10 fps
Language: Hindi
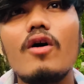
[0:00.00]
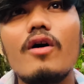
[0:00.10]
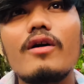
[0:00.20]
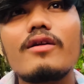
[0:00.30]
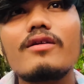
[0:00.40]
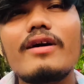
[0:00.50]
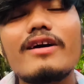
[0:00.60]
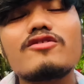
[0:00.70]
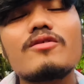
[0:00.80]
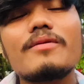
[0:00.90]
और
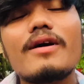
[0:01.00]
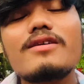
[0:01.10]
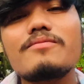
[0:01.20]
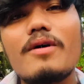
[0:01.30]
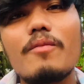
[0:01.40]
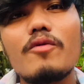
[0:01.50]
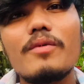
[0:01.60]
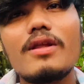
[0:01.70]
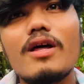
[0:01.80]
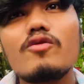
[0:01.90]
एक्चुअल में गाइज मैं आपको
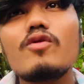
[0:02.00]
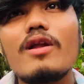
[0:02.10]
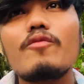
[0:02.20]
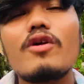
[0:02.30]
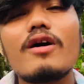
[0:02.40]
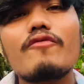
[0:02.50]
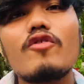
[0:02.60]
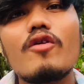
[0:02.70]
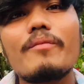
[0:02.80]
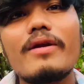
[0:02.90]
बता दूँ अल्मोड़ा का
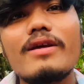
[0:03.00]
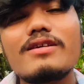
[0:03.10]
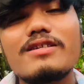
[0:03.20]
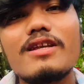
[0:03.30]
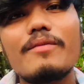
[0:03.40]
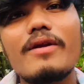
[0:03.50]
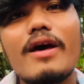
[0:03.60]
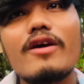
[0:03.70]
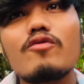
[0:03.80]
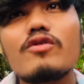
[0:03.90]
ब्लॉग मैंने इसलिए
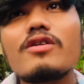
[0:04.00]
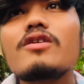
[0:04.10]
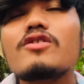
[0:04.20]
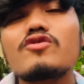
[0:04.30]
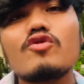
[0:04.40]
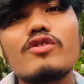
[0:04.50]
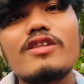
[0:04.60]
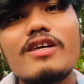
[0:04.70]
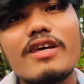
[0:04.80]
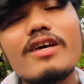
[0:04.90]
बनाया क्योंकि ज्योति
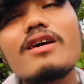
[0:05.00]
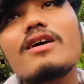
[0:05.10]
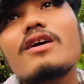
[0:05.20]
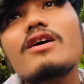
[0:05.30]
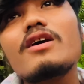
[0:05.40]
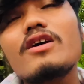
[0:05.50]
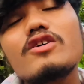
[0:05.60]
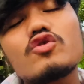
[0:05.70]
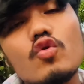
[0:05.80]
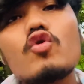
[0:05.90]
दी के
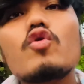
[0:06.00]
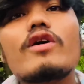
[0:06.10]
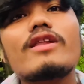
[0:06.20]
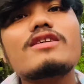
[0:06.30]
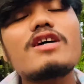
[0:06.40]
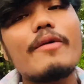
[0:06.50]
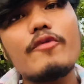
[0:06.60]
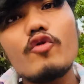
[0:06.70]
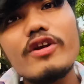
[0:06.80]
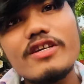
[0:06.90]
स्कूल खुल गए थे जहाँ पर
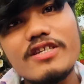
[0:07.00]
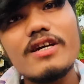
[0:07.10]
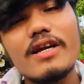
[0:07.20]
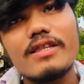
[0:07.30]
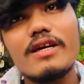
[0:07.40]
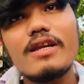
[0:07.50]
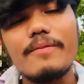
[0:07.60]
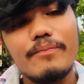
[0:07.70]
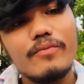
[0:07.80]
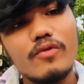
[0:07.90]
वो टीचिंग करती है ना
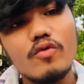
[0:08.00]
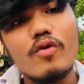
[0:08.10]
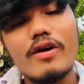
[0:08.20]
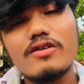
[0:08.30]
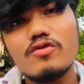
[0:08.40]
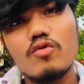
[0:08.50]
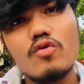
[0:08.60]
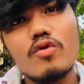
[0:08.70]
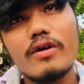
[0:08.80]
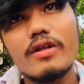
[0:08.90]
तो वहाँ के स्कूल
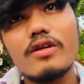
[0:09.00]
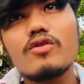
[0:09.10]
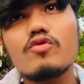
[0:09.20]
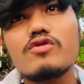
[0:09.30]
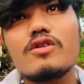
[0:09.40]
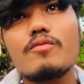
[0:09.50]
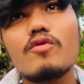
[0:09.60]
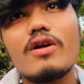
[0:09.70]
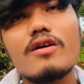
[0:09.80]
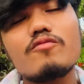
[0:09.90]
खुल गए थे तो उसने
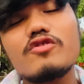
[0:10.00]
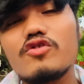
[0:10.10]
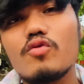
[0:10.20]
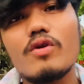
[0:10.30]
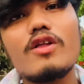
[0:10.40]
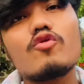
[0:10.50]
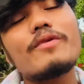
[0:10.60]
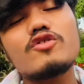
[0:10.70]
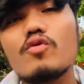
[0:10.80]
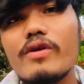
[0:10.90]
बोला कि मुझे छोड़ा तो
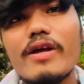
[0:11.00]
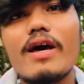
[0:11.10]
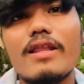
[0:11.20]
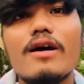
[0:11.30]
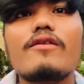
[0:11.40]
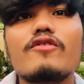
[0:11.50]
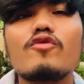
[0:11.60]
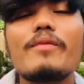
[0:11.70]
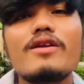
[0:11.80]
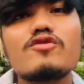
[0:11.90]
मैं छोड़ने गया था
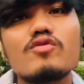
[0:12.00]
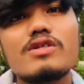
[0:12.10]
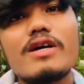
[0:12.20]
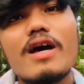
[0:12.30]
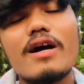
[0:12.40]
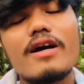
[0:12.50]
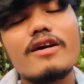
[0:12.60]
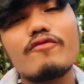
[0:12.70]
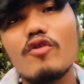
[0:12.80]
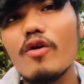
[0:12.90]
तो मैंने सोचा यहाँ का
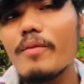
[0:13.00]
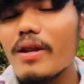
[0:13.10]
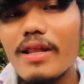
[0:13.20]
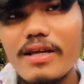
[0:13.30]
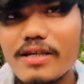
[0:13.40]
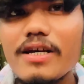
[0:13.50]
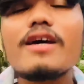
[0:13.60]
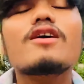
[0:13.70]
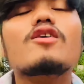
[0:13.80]
एक ब्लॉग बना दिया जाए